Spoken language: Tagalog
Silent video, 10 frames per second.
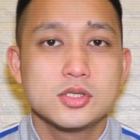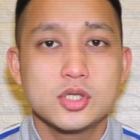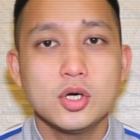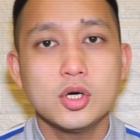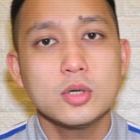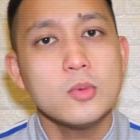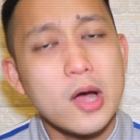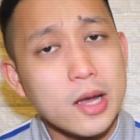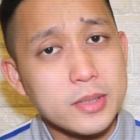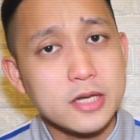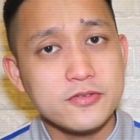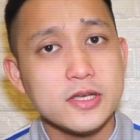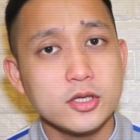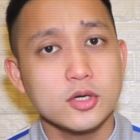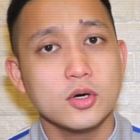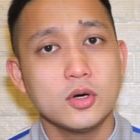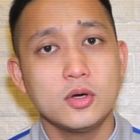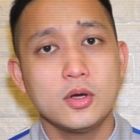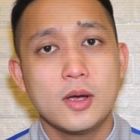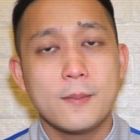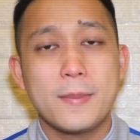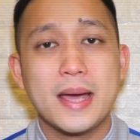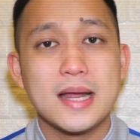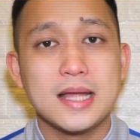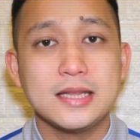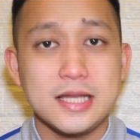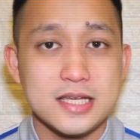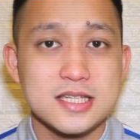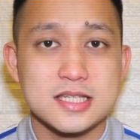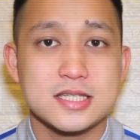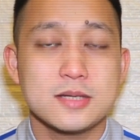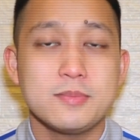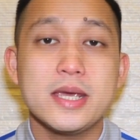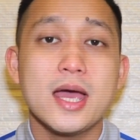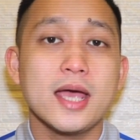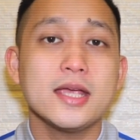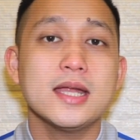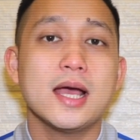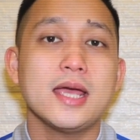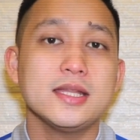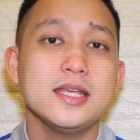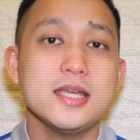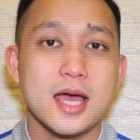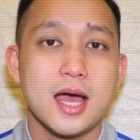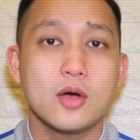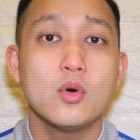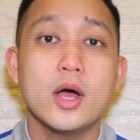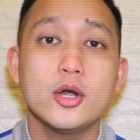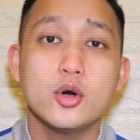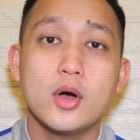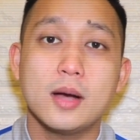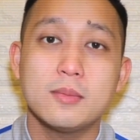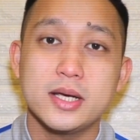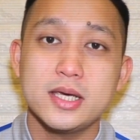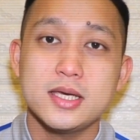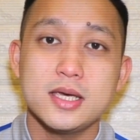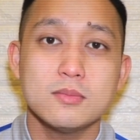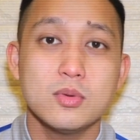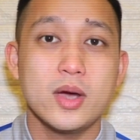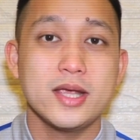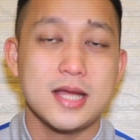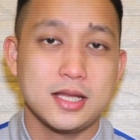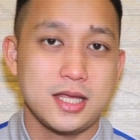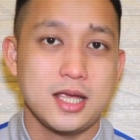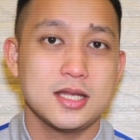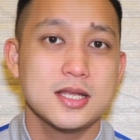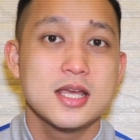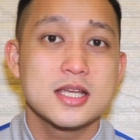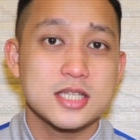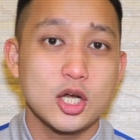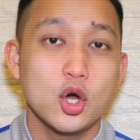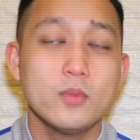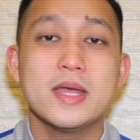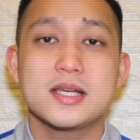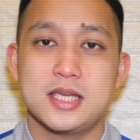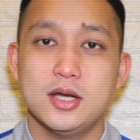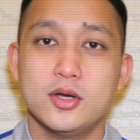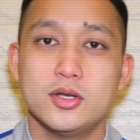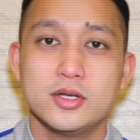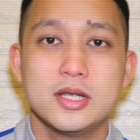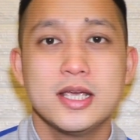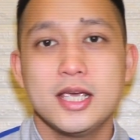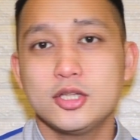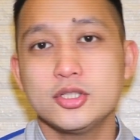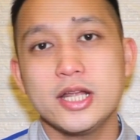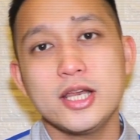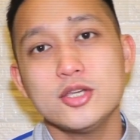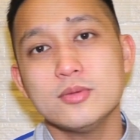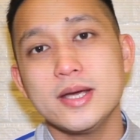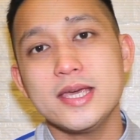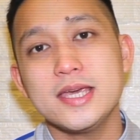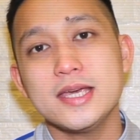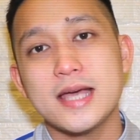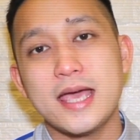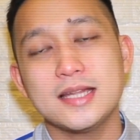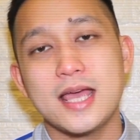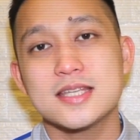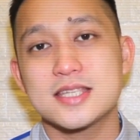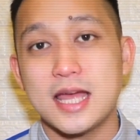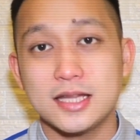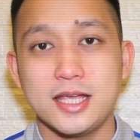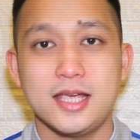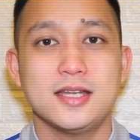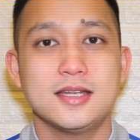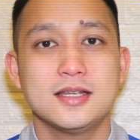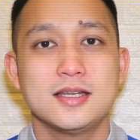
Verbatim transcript: So, gumawa kami ng video para at least bigyan kayo ng idea kung ano ang magiging buhay natin sa loob ng salon. Ito na rin yung magiging guidelines natin.